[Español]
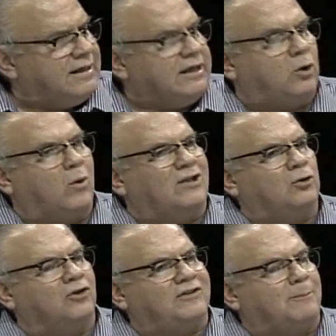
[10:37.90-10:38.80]
Y
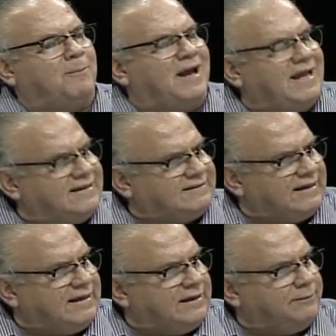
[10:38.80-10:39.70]
cuando
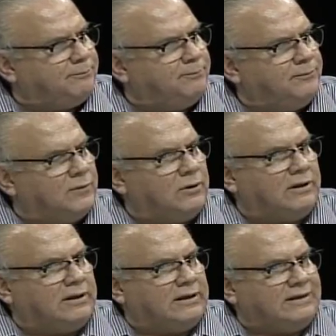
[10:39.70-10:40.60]
desaparece
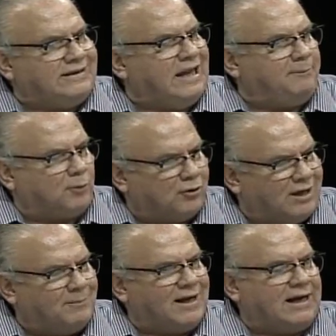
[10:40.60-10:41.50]
del
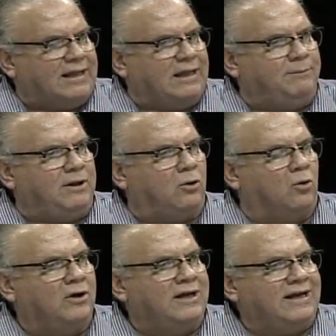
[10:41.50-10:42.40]
programa
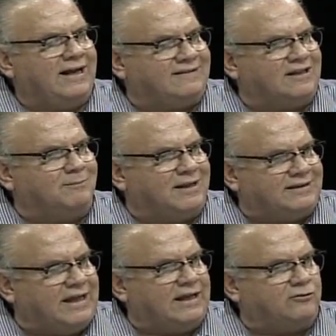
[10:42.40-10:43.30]
académico esas
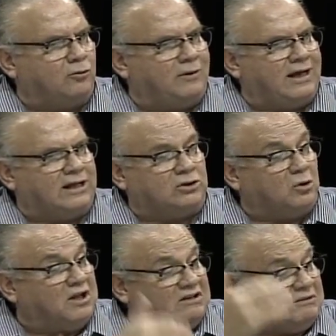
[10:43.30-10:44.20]
materias
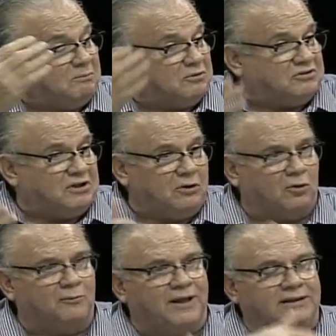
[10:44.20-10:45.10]
obligatorias y
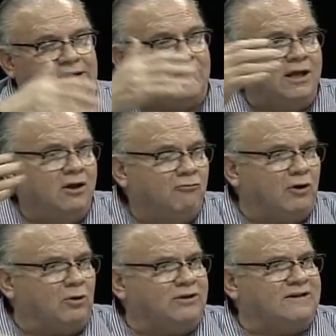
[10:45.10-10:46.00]
posteriormente
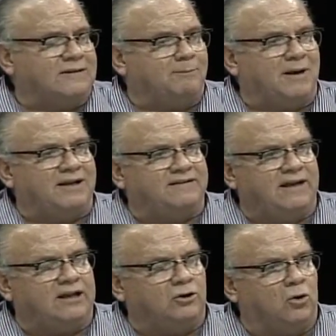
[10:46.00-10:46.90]
fueron
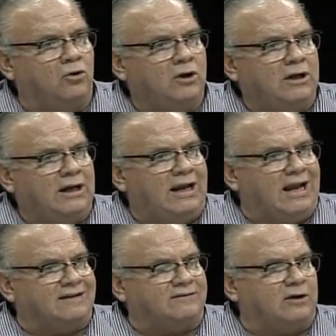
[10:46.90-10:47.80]
desapareciendo
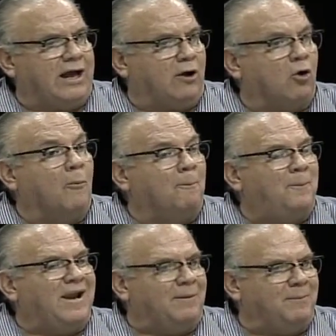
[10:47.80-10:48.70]
las que
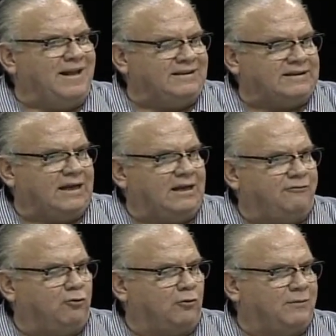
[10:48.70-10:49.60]
complementan la
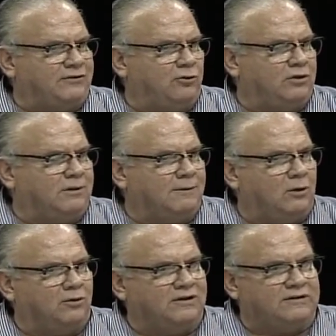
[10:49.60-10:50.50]
formación de
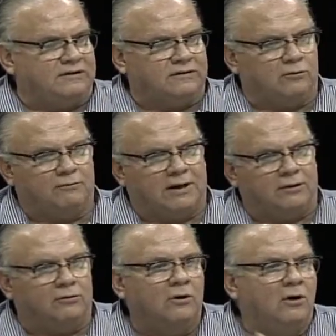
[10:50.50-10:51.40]
valores del ser
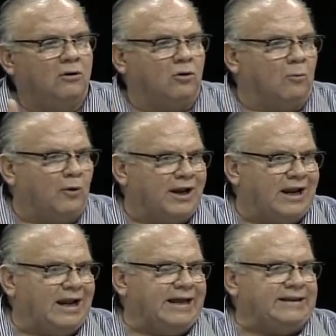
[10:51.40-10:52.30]
humano, como era
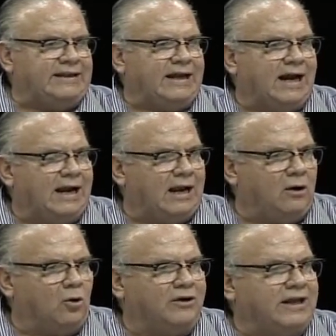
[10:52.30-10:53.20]
la ética, la
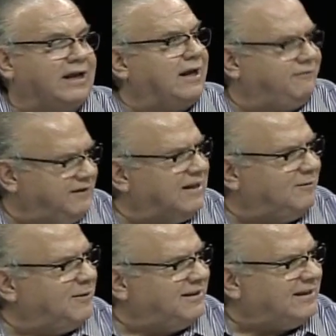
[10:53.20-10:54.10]
lógica y
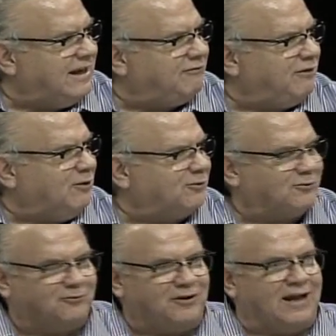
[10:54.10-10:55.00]
finalmente la
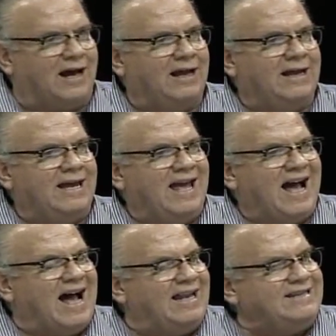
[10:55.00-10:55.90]
filosofía,
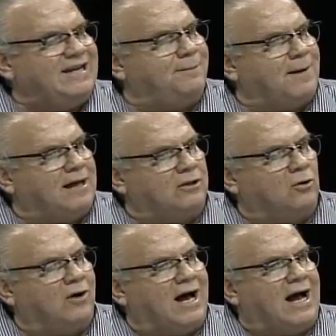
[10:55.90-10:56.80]
han
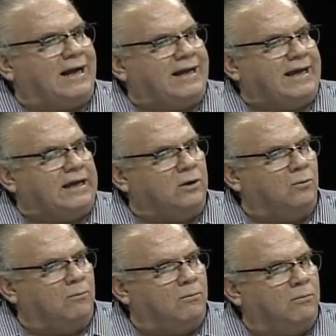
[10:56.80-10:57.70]
llevado a que
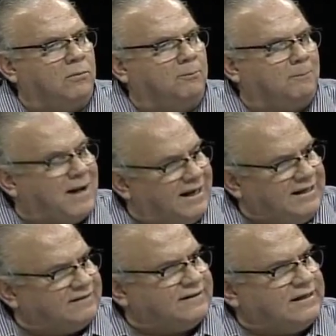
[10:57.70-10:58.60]

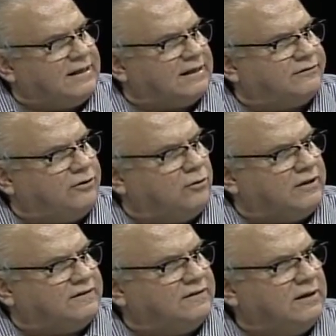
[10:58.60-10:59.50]
varias
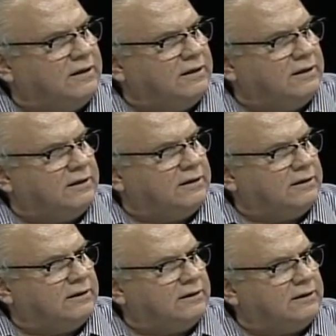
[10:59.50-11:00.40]
generaciones
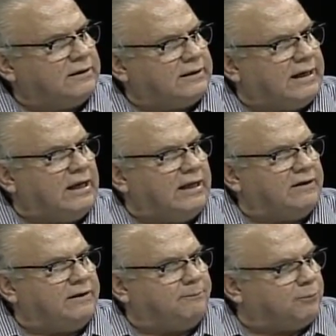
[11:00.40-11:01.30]
que